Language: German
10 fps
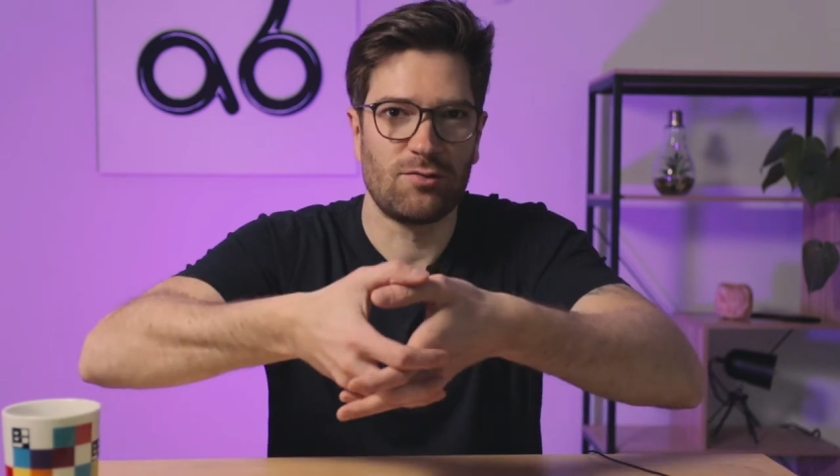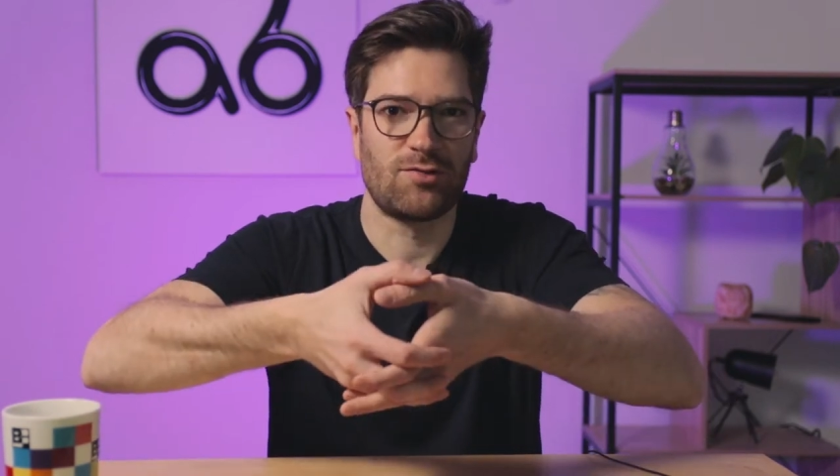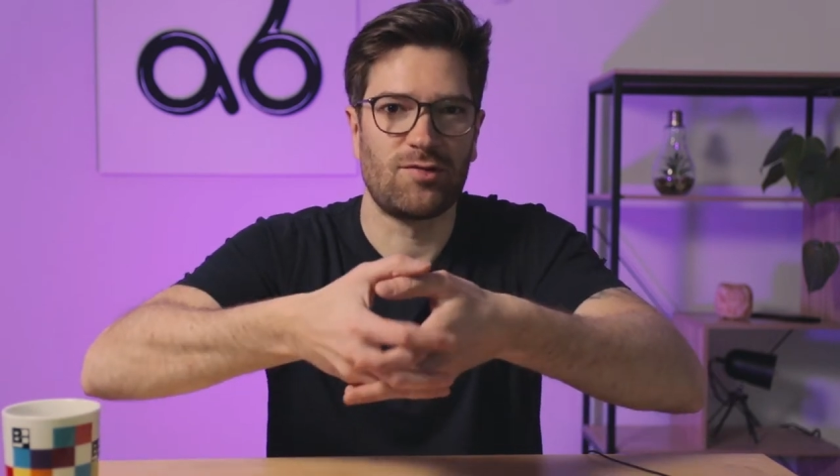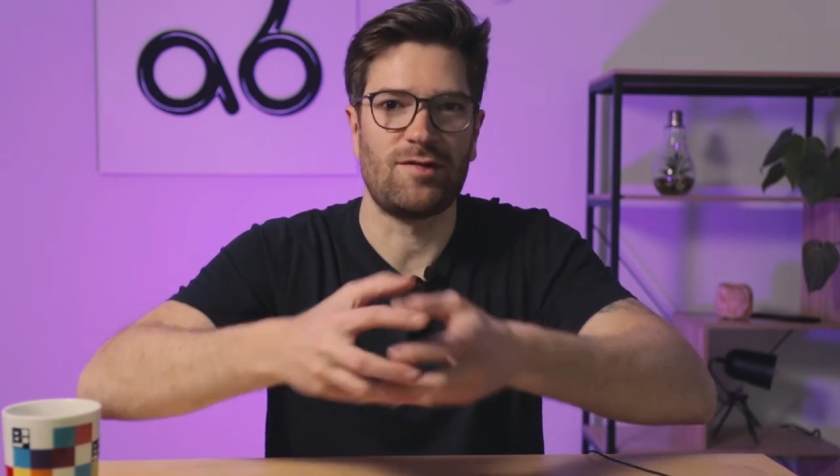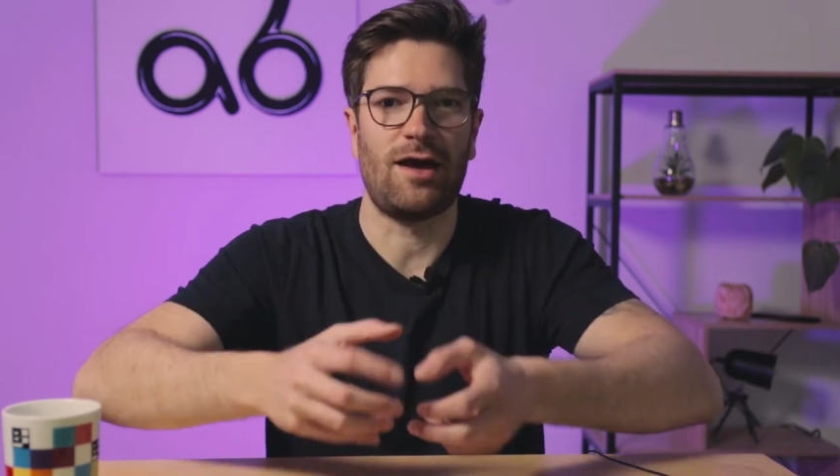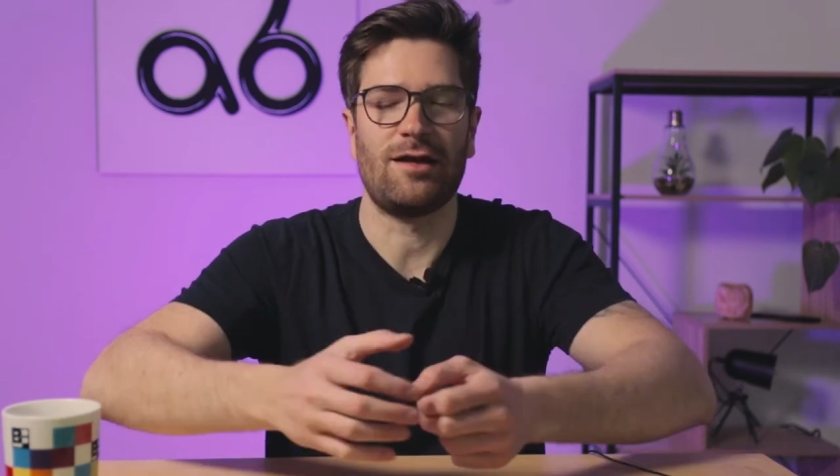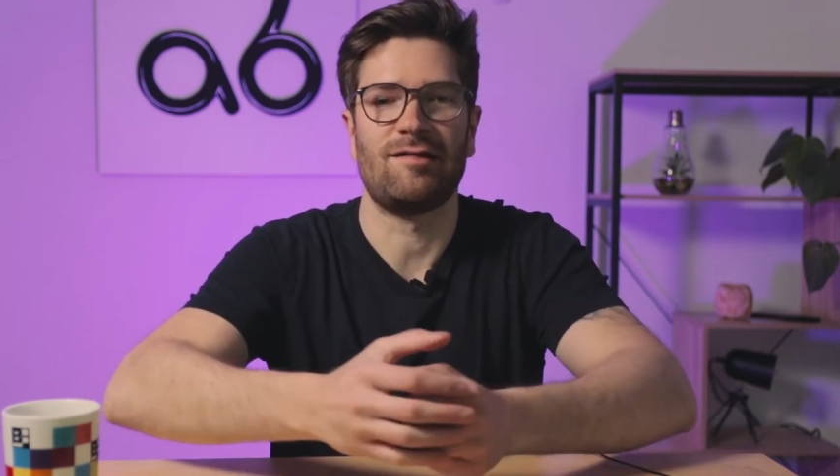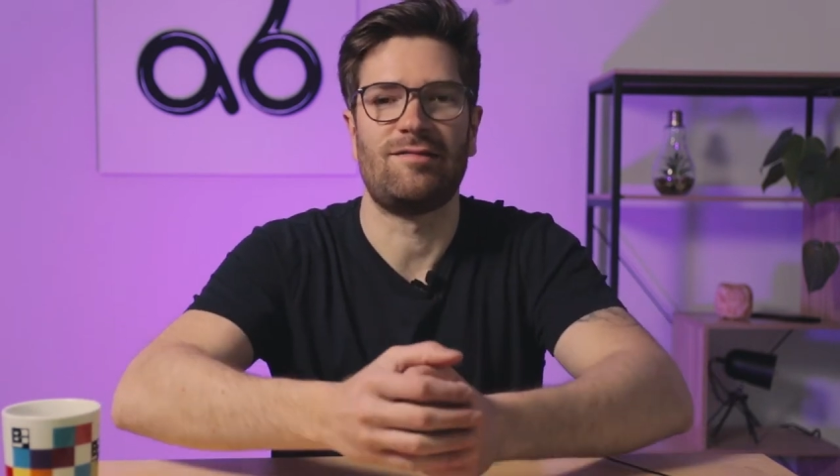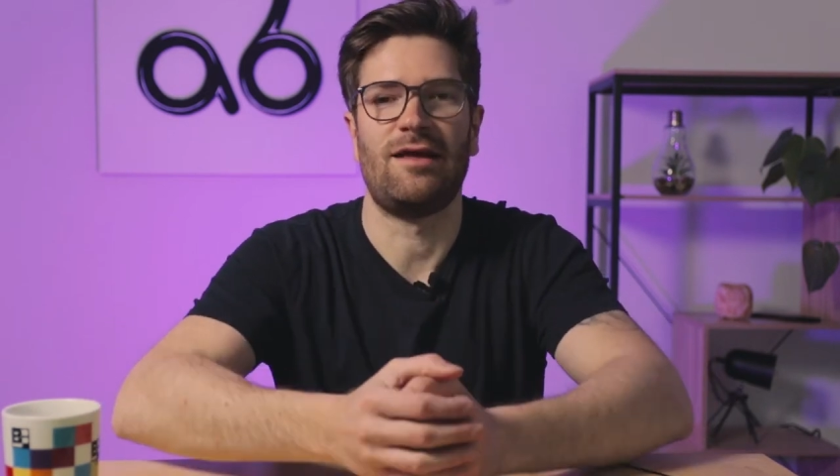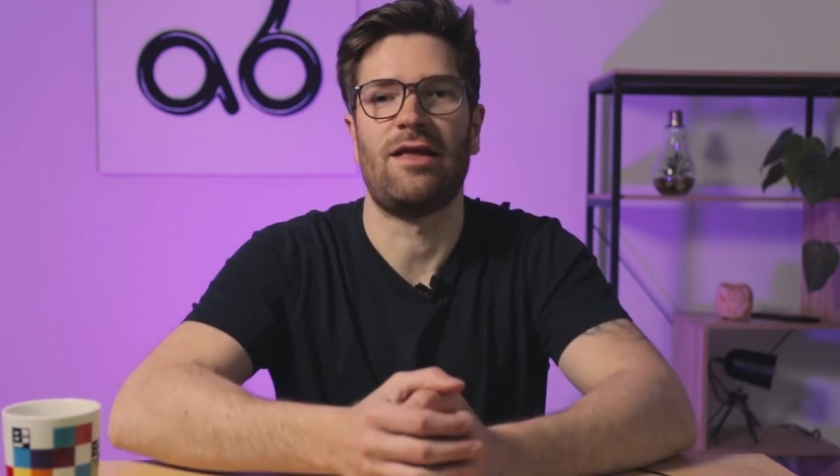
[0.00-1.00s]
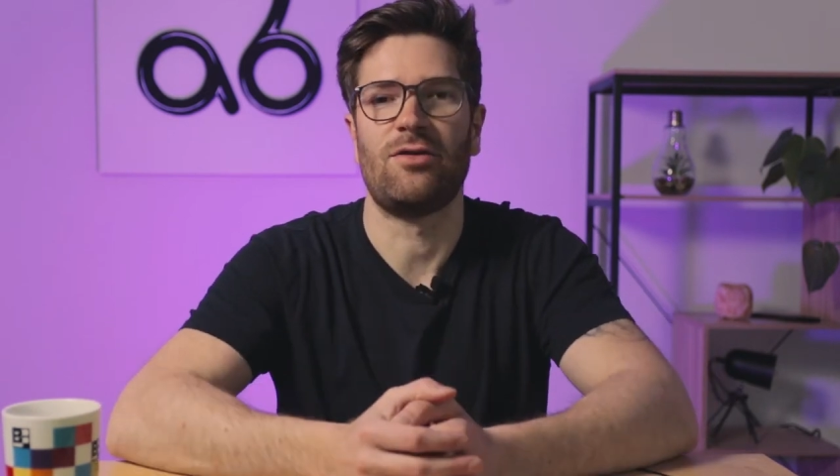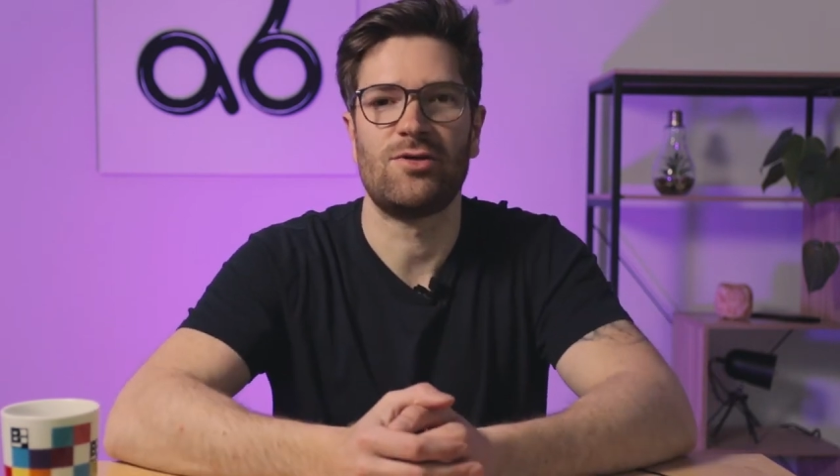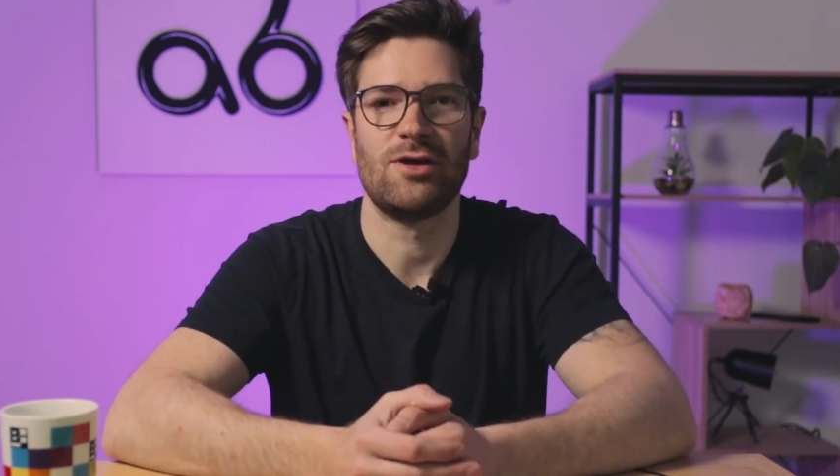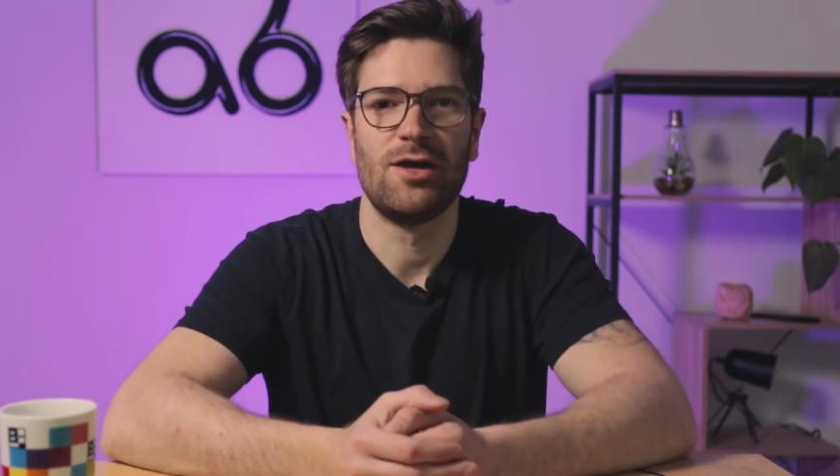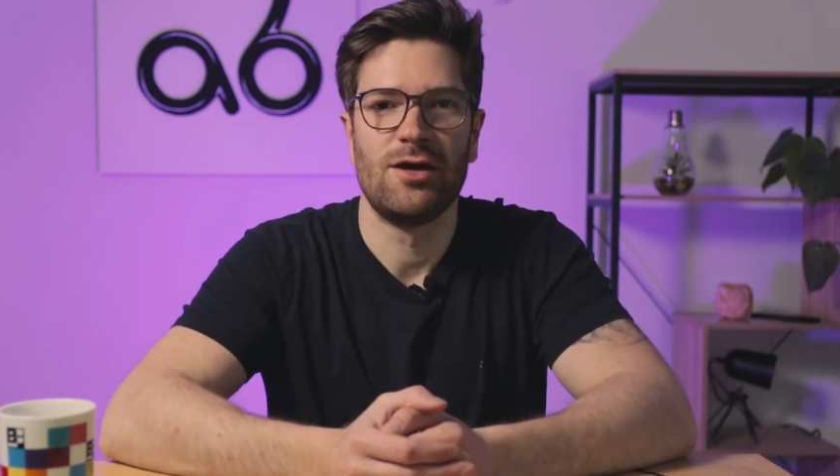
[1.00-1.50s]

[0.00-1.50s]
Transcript: sozusagen, dass der dadurch